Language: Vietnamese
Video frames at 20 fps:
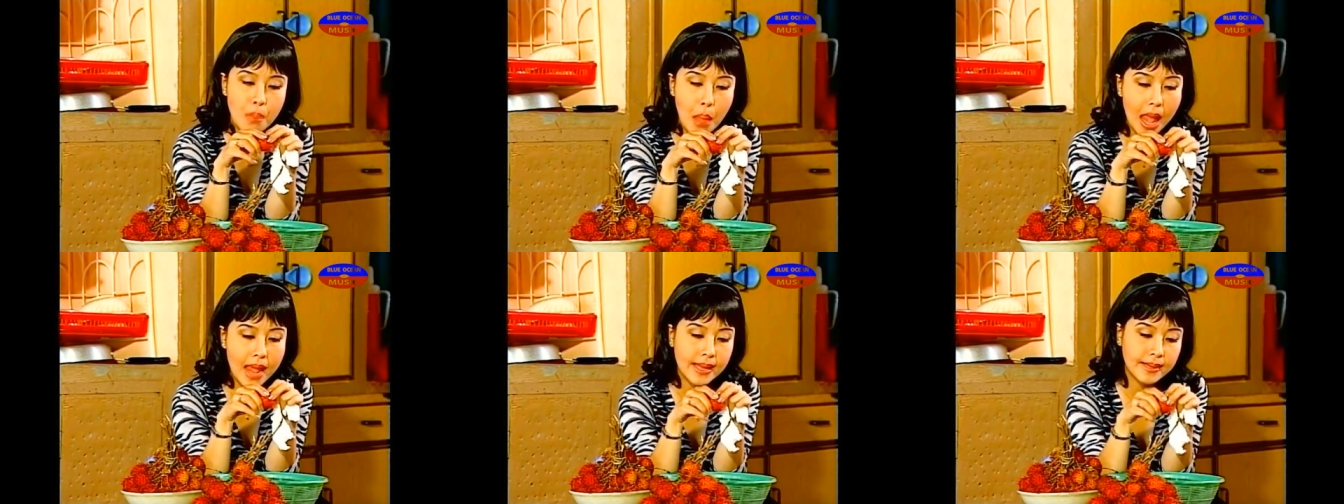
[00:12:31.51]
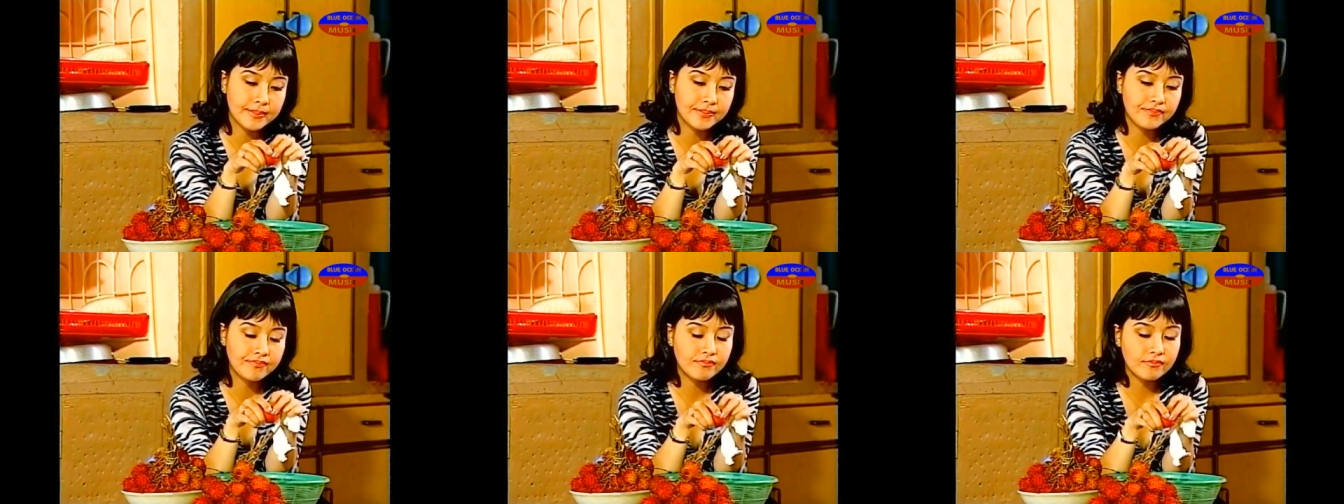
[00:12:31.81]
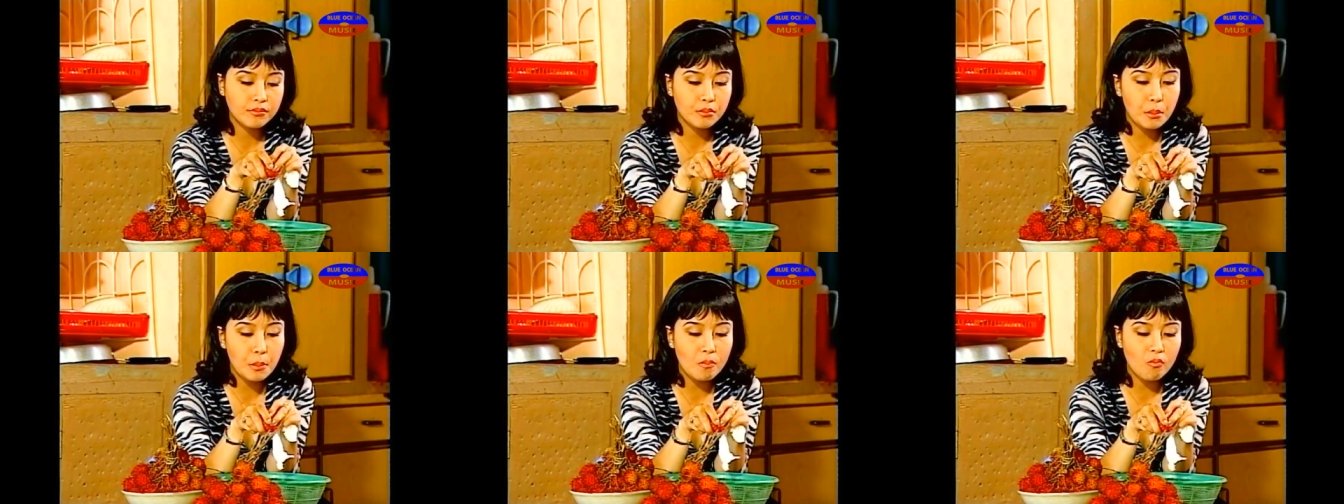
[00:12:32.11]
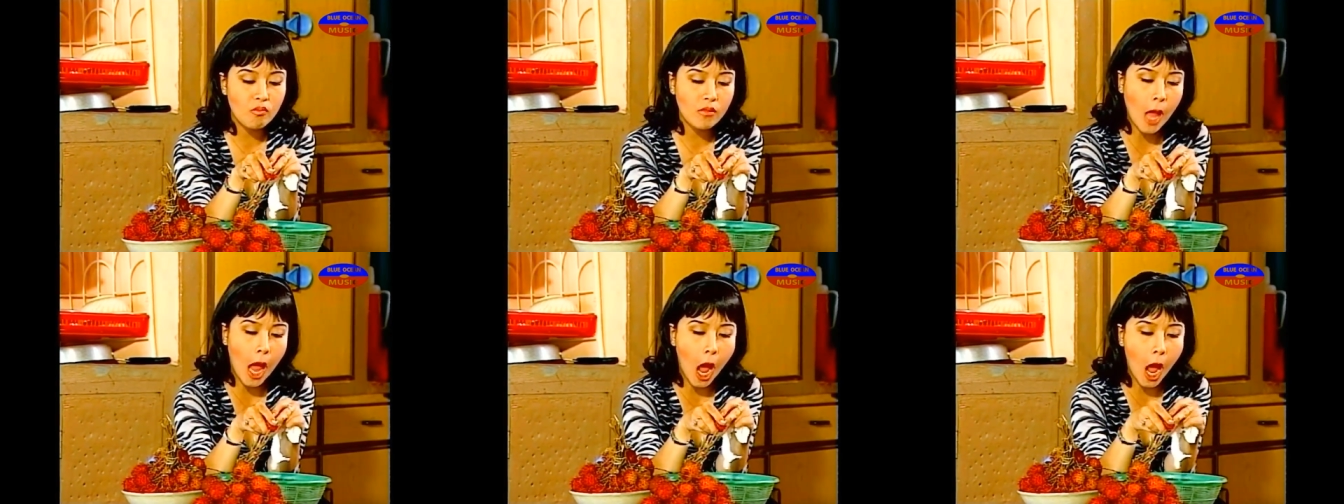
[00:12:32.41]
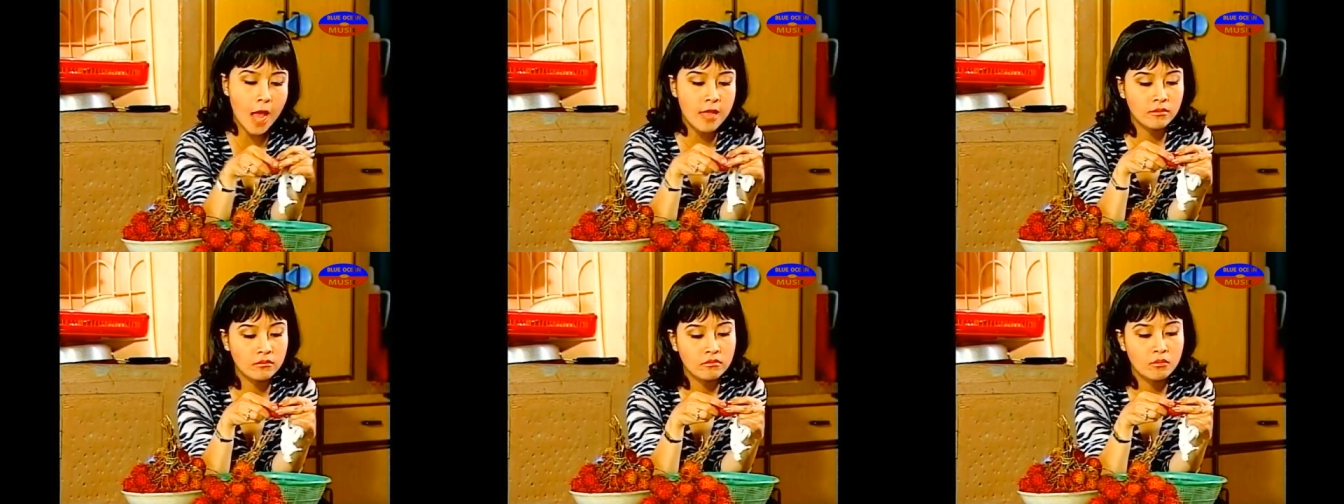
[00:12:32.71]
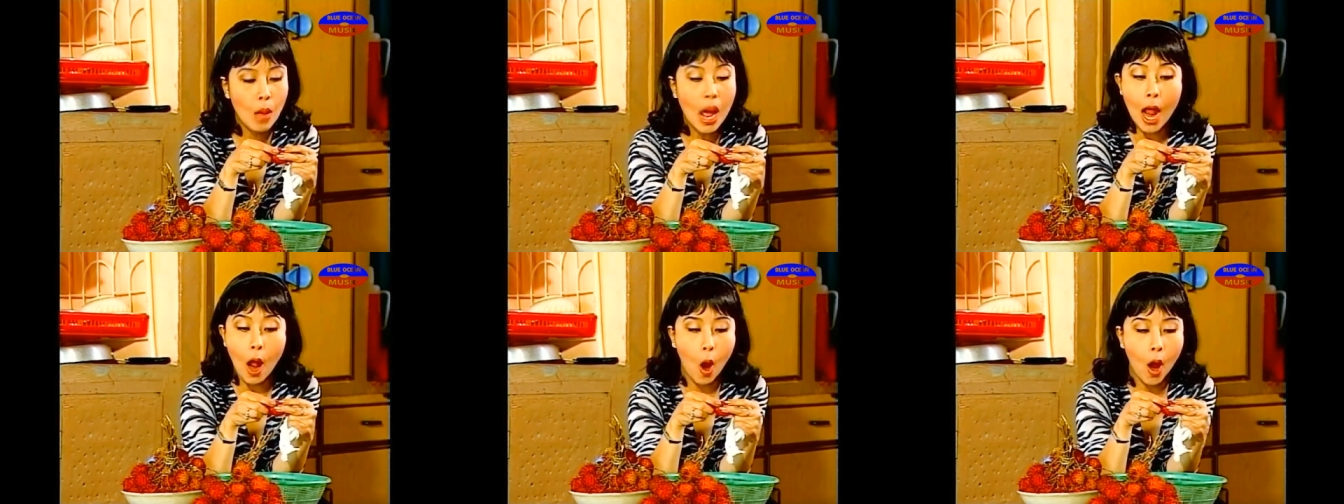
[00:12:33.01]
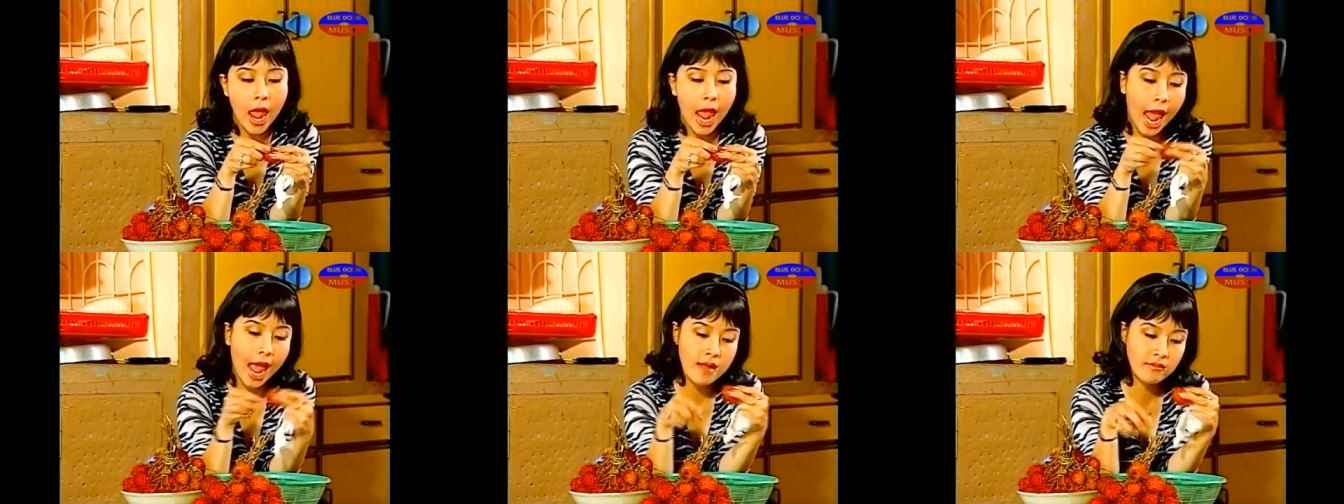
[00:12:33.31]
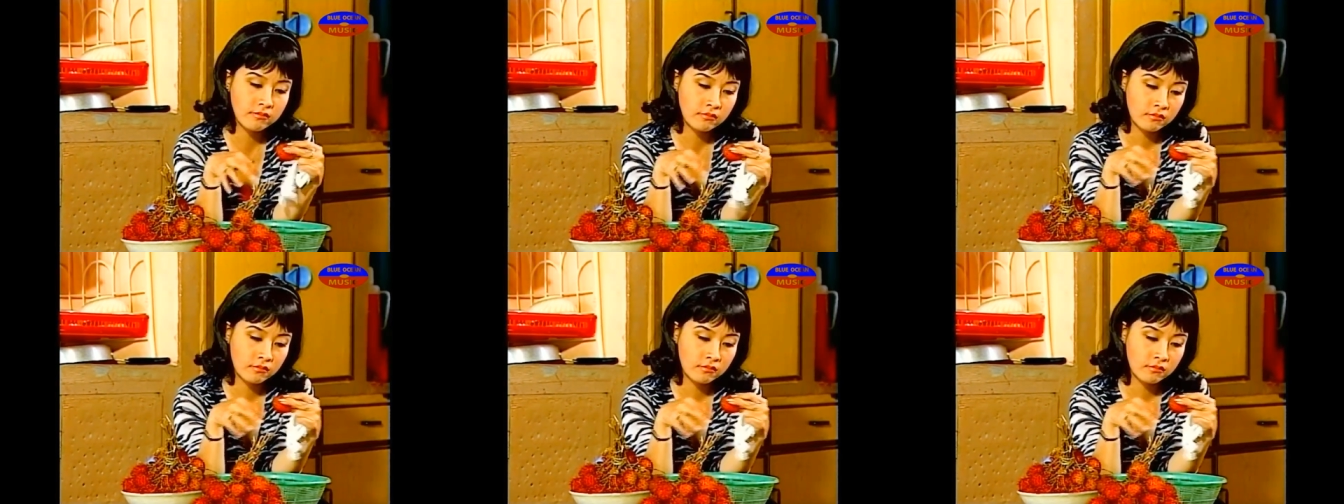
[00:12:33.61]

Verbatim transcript: vậy. Bực bội hả?